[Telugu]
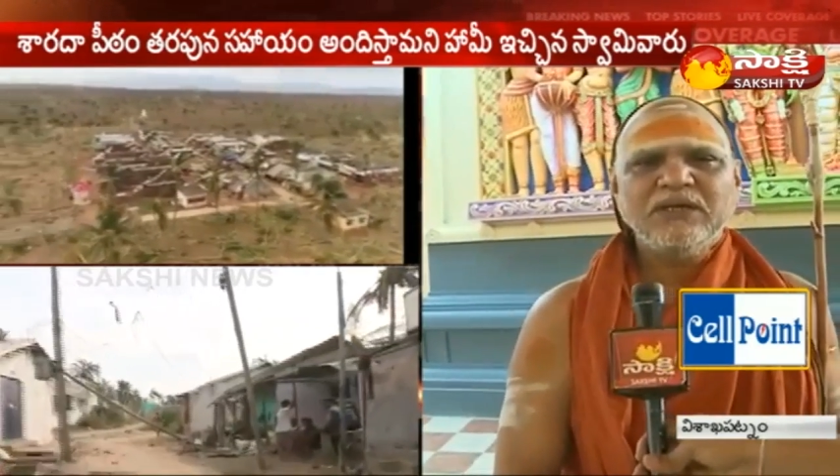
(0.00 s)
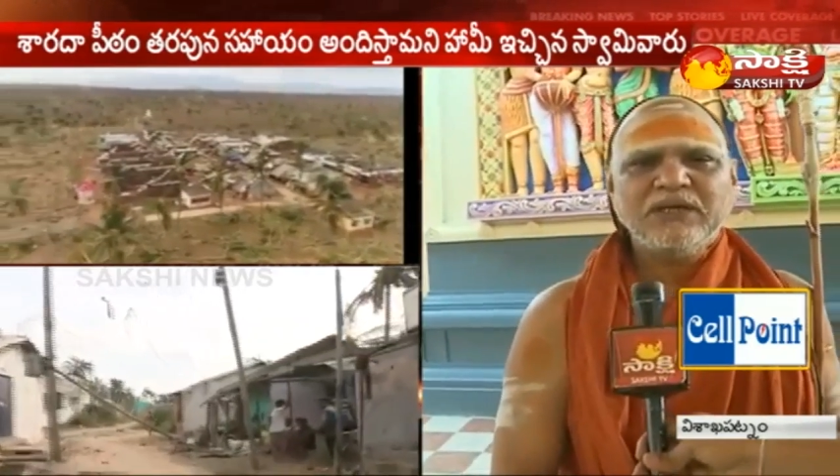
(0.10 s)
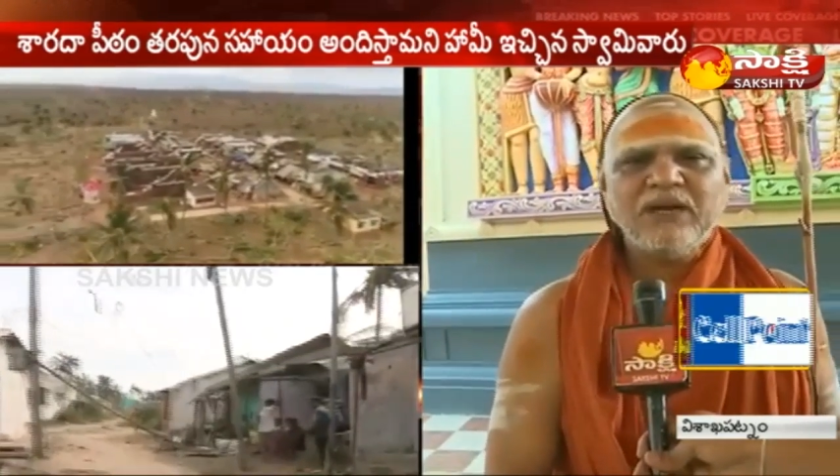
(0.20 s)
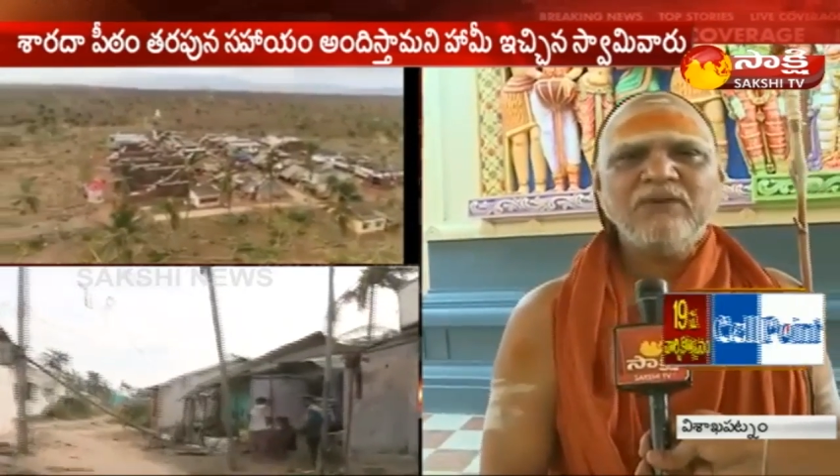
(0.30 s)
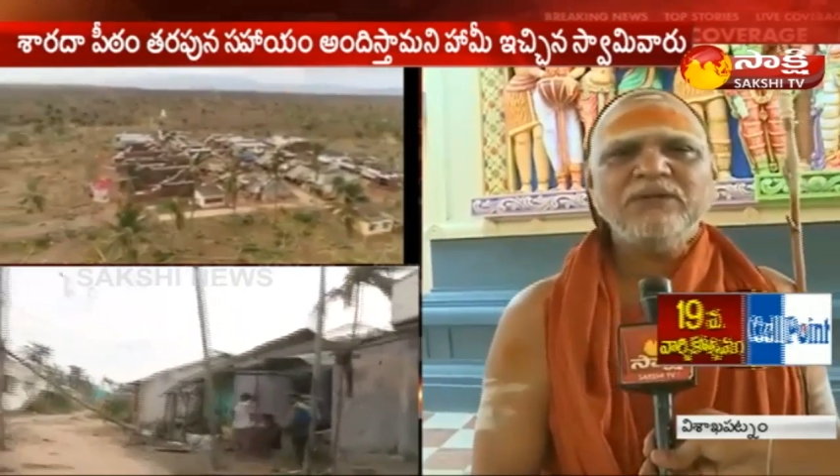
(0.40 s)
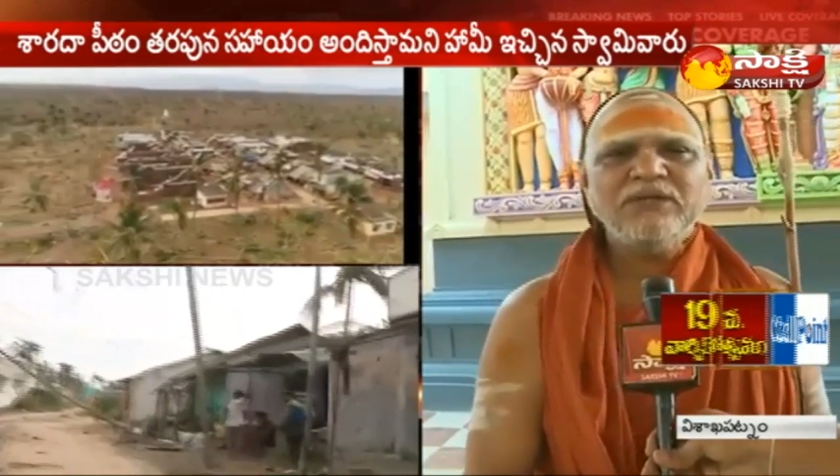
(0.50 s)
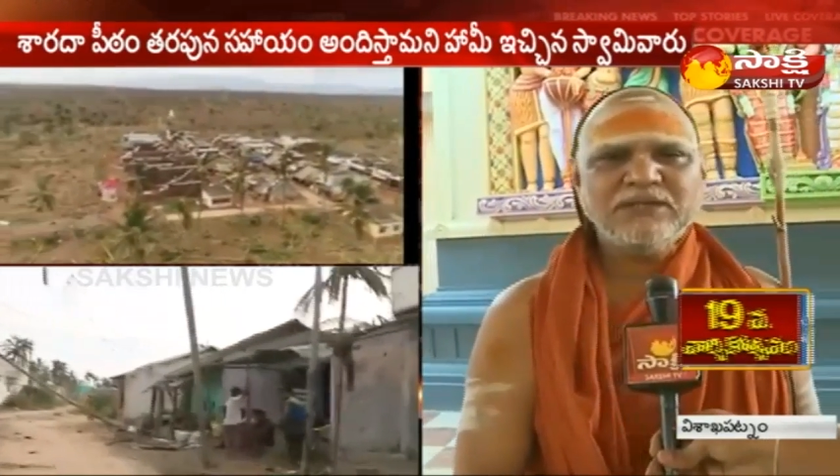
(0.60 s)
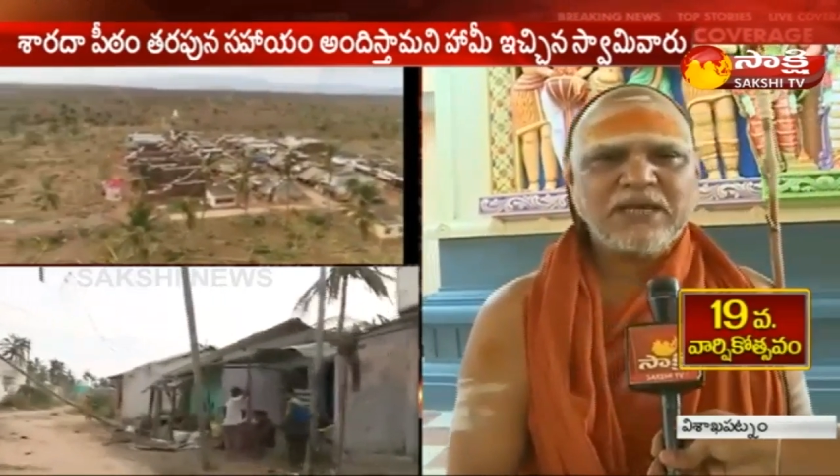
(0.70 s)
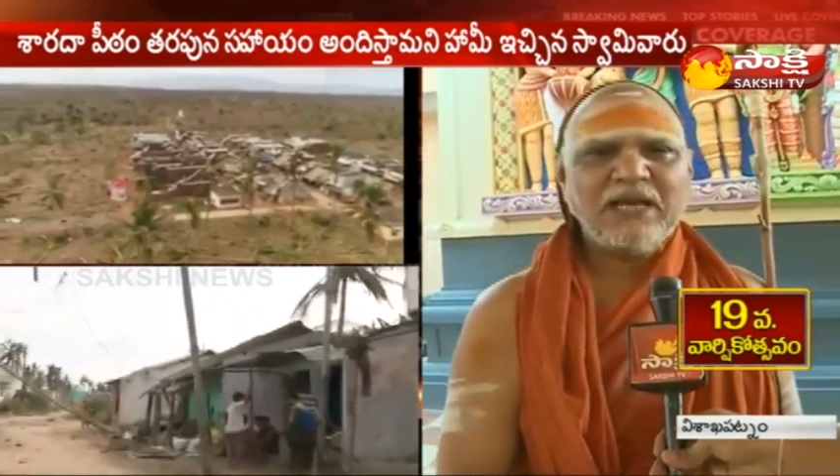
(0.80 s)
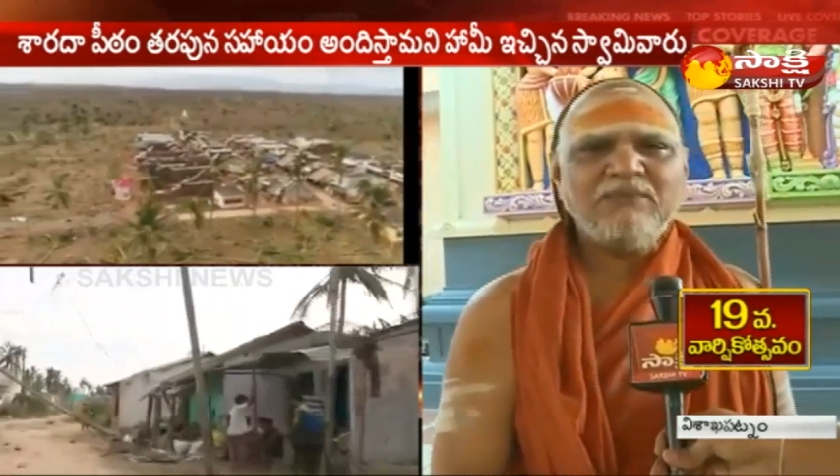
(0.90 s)
ఇక్కడి నుంచి
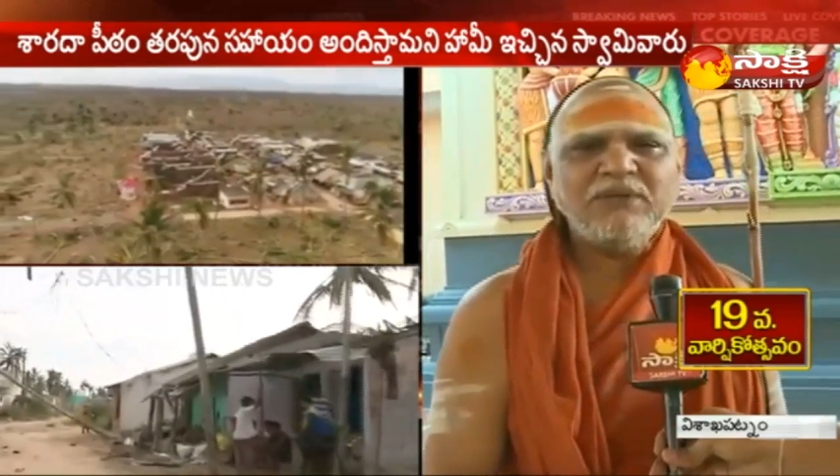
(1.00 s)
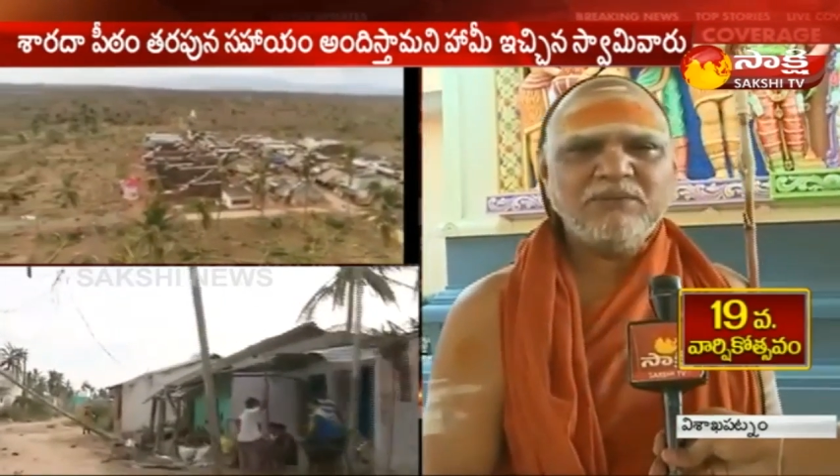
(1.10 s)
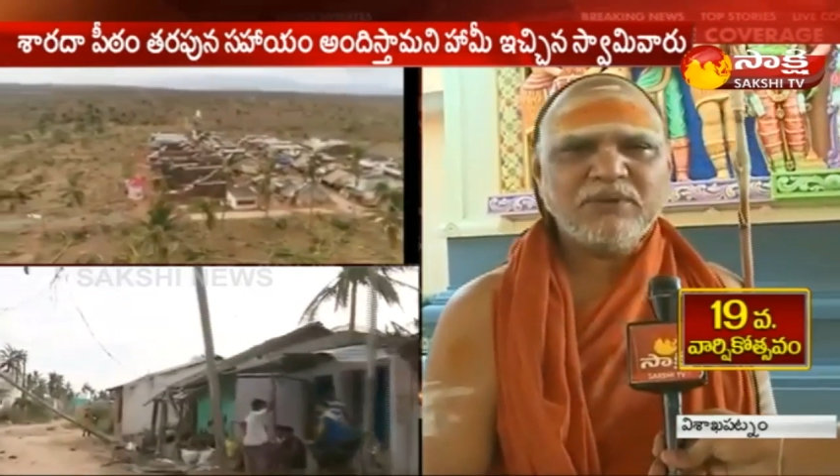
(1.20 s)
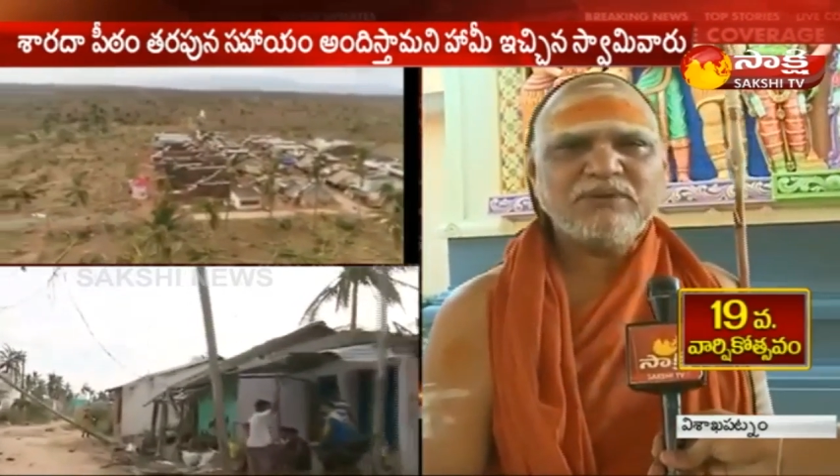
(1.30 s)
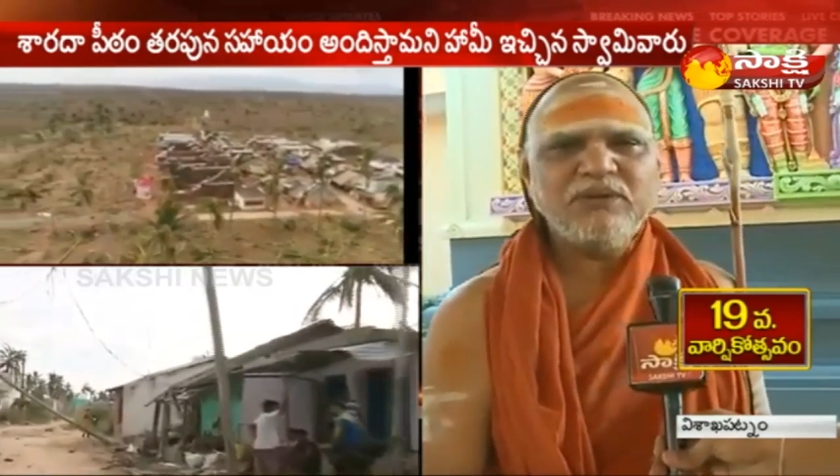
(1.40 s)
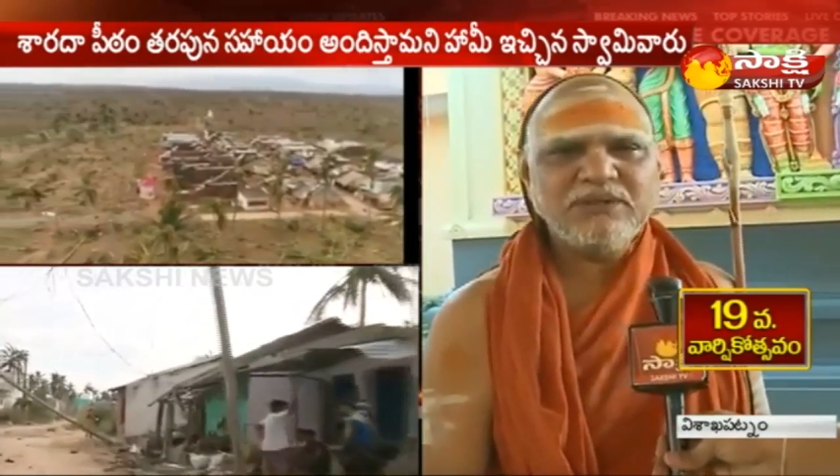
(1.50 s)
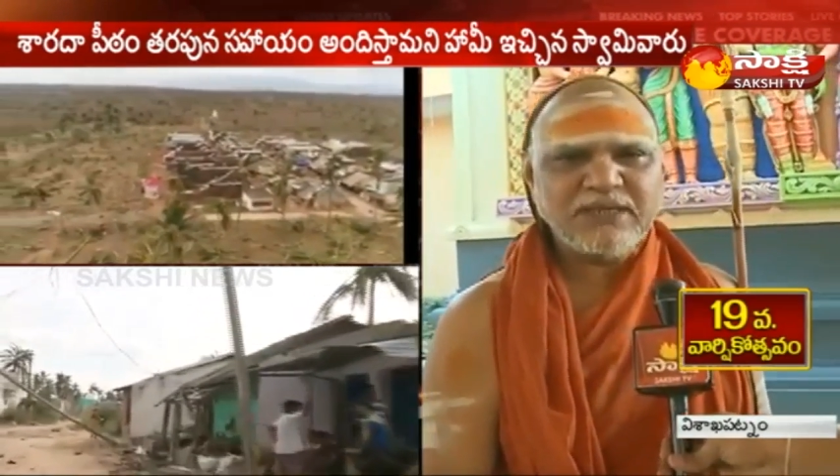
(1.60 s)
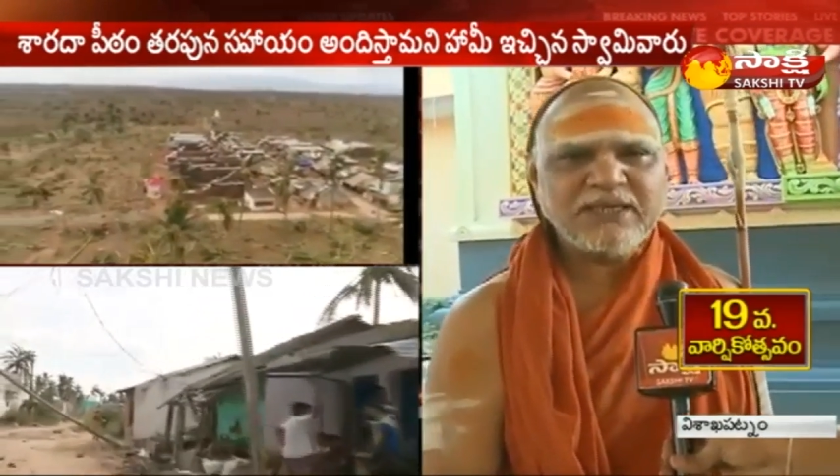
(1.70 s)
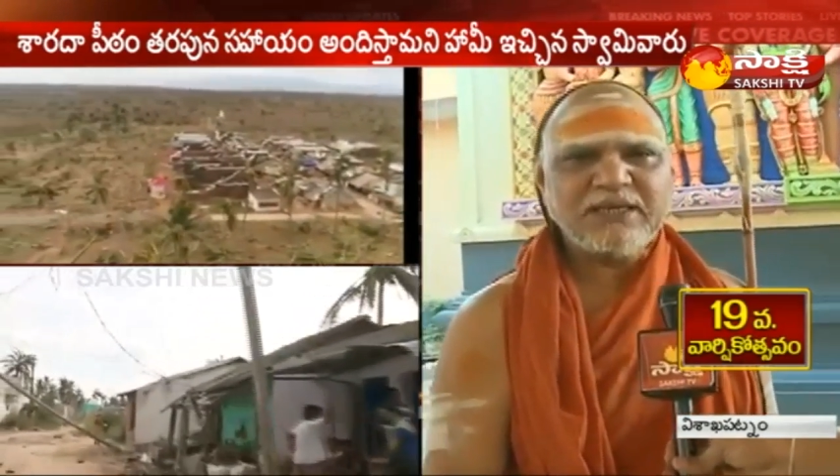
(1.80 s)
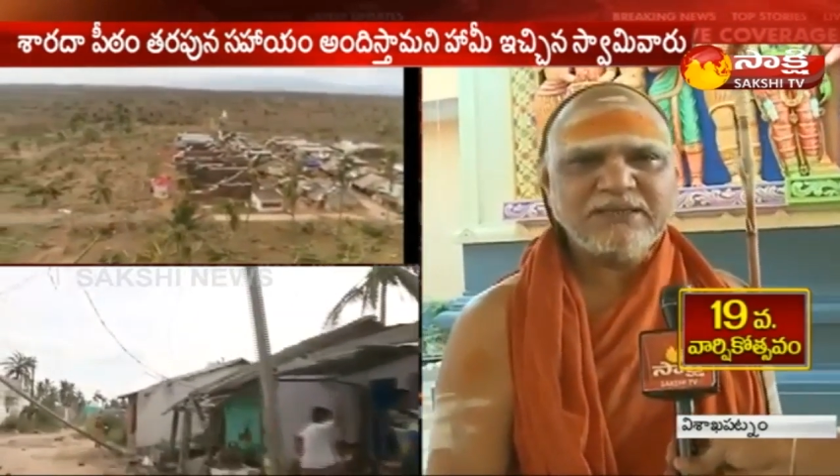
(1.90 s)
చాలామంది భక్తుల్ని
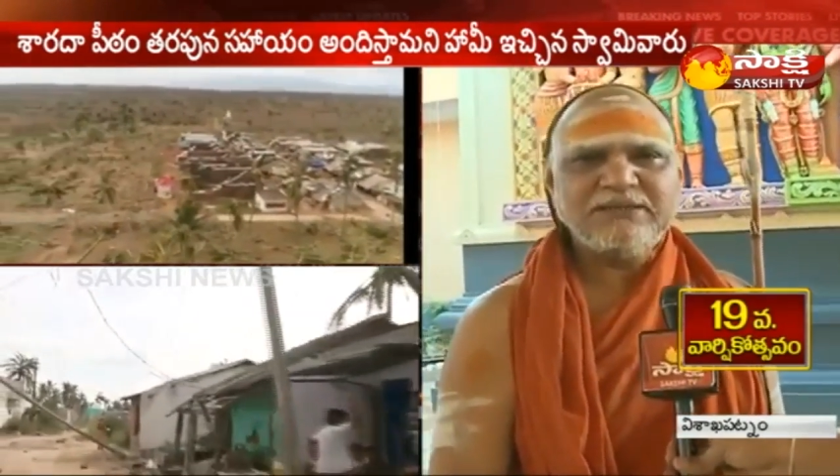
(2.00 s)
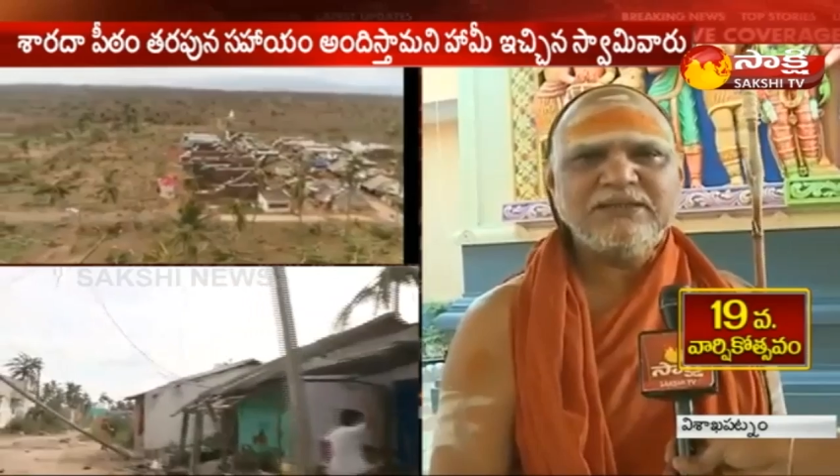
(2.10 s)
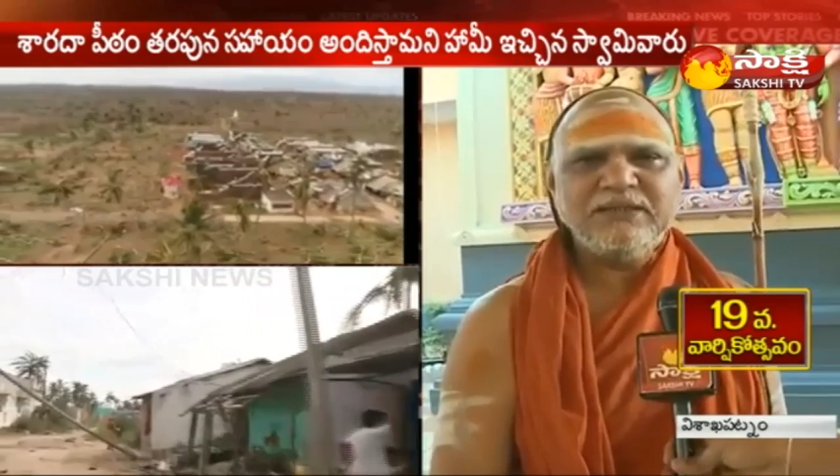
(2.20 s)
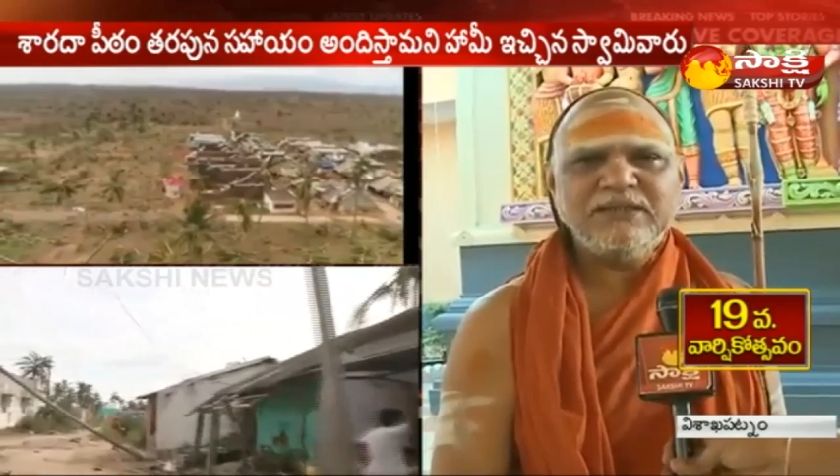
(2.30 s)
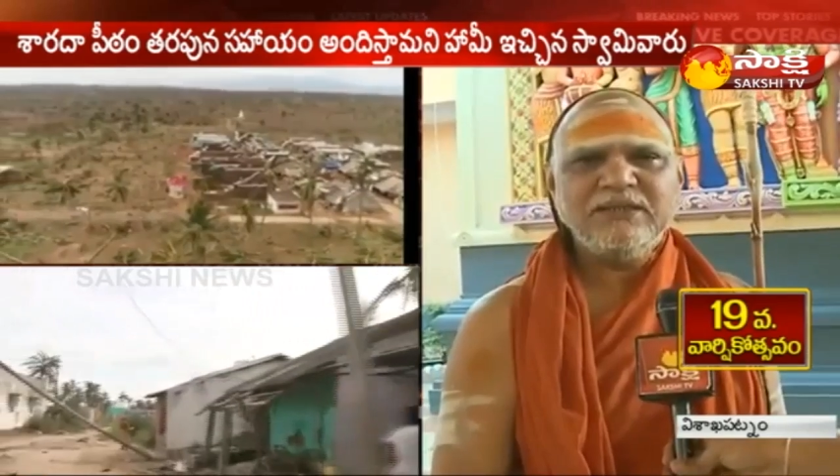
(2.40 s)
సేకరించి